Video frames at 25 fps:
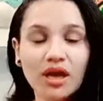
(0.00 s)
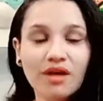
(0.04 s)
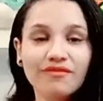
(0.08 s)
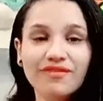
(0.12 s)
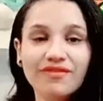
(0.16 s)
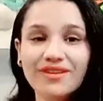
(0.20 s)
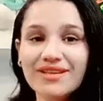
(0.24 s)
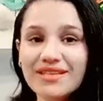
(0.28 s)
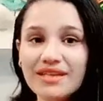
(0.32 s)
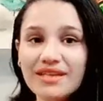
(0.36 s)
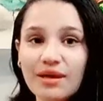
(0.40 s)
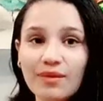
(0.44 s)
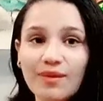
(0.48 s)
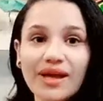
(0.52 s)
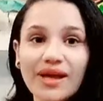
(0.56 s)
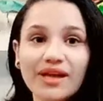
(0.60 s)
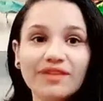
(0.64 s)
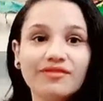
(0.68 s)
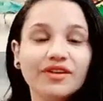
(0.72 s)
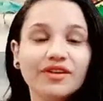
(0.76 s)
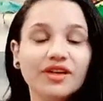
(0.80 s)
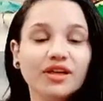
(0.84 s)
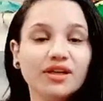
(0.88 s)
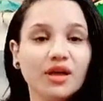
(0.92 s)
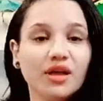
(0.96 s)
في زواج
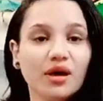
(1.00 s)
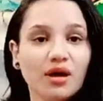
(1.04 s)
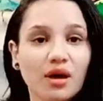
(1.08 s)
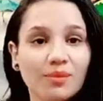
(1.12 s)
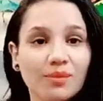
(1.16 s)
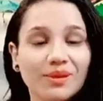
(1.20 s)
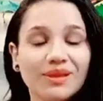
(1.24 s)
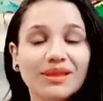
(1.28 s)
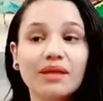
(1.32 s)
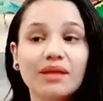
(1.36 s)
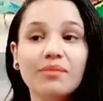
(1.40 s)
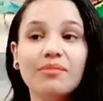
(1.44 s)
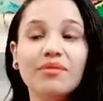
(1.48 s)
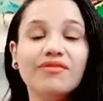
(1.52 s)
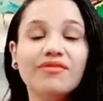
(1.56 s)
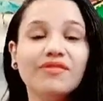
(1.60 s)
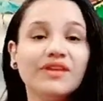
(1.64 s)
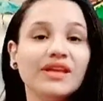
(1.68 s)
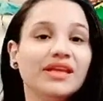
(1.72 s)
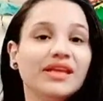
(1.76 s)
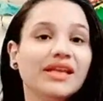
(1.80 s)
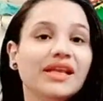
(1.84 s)
في علاقه بتتم فيه